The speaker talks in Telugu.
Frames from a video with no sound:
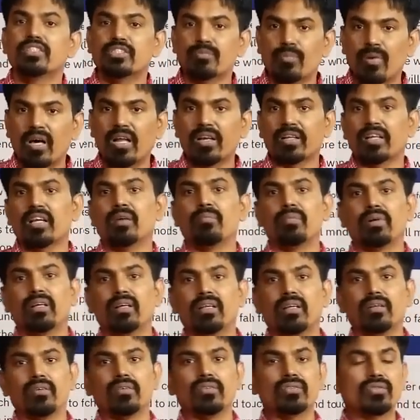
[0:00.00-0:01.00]
స్మాల్ క్యాప్
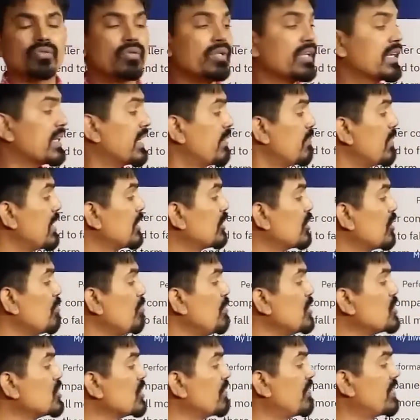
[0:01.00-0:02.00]
అంటారు సో ఇక్కడ మాత్రం
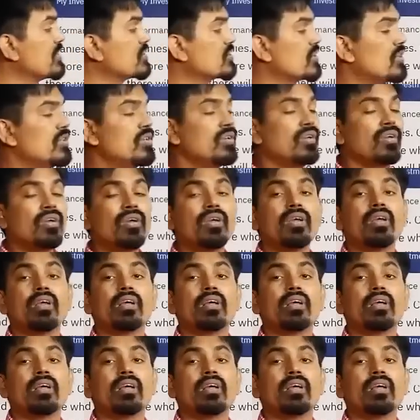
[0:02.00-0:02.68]
మ్యూచువల్ ఫండ్స్ వాళ్ళు